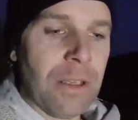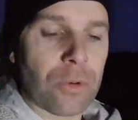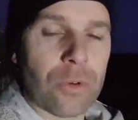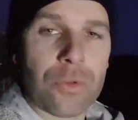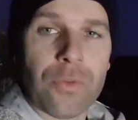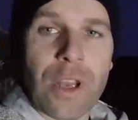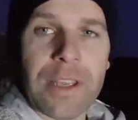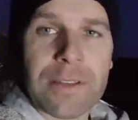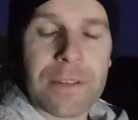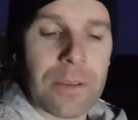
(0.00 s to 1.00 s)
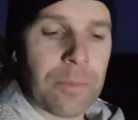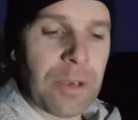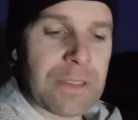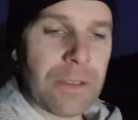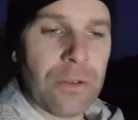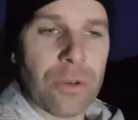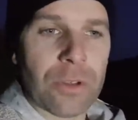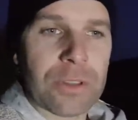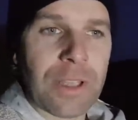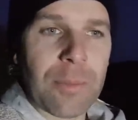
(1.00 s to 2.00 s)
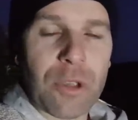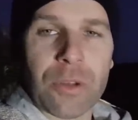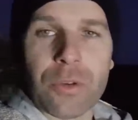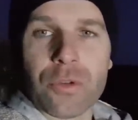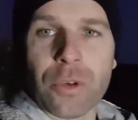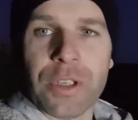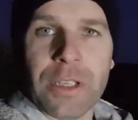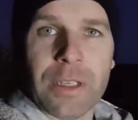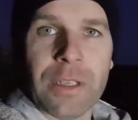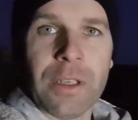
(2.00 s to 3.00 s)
je vous laisse, passez une très bonne journée.